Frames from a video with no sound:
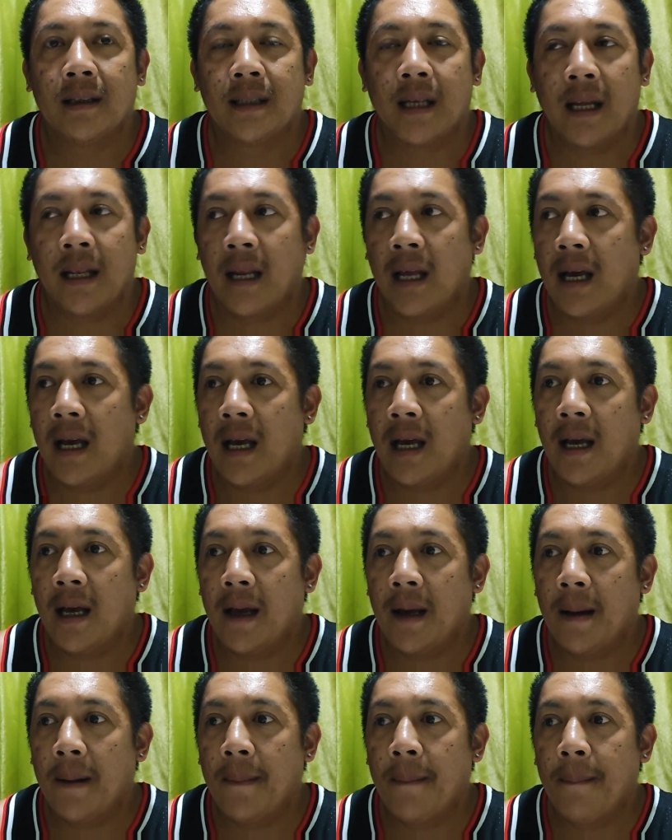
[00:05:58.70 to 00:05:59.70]
Sana
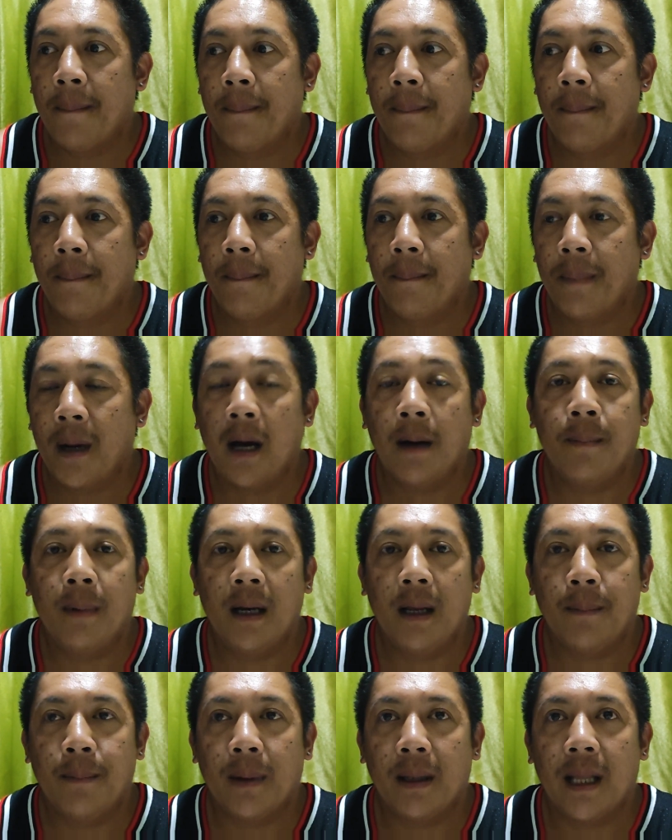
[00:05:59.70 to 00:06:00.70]

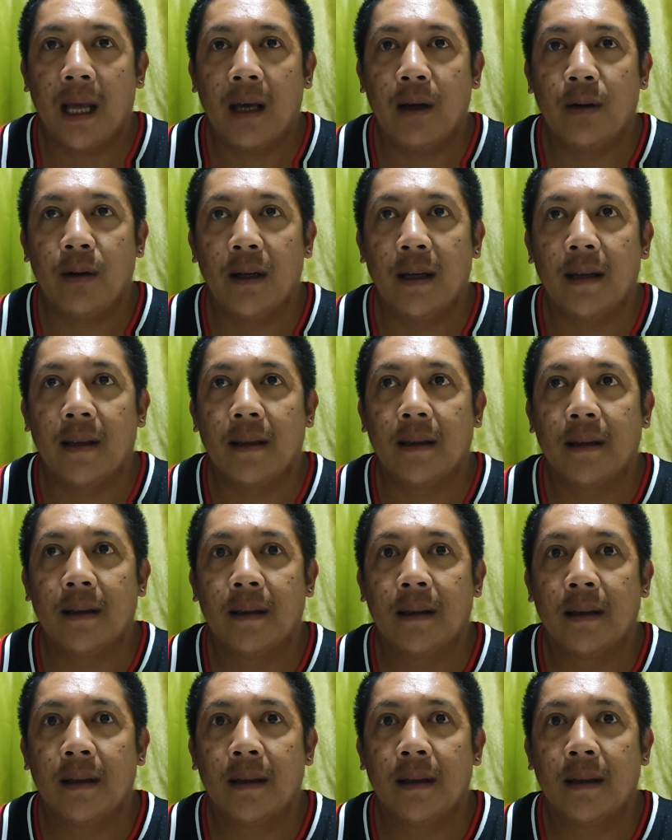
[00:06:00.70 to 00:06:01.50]
makabalik pa tayo ulit.